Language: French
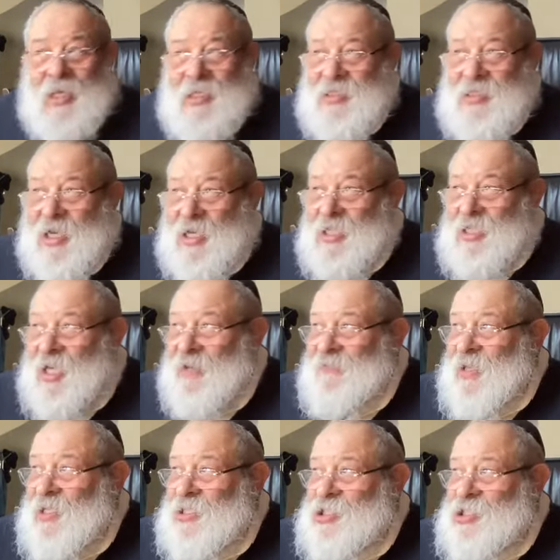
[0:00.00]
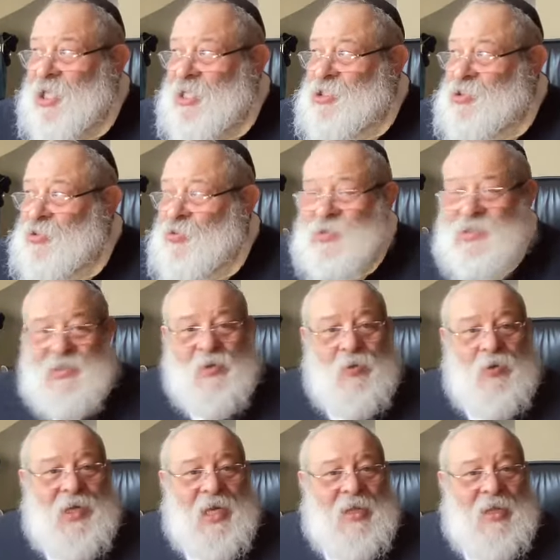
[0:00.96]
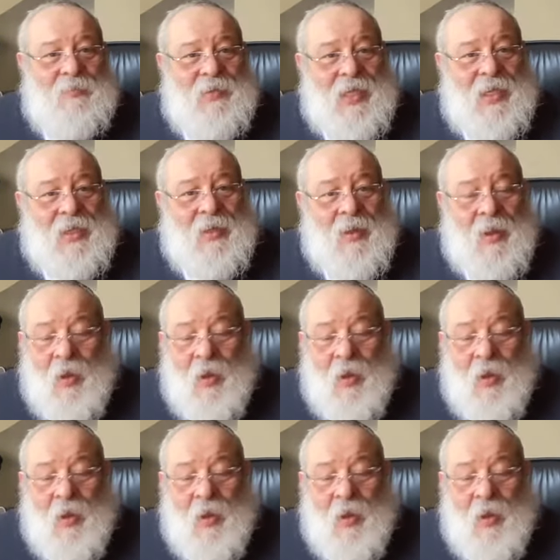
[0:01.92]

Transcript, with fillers: C'est-à-dire qu'à travers chaque chose, si on regarde bien,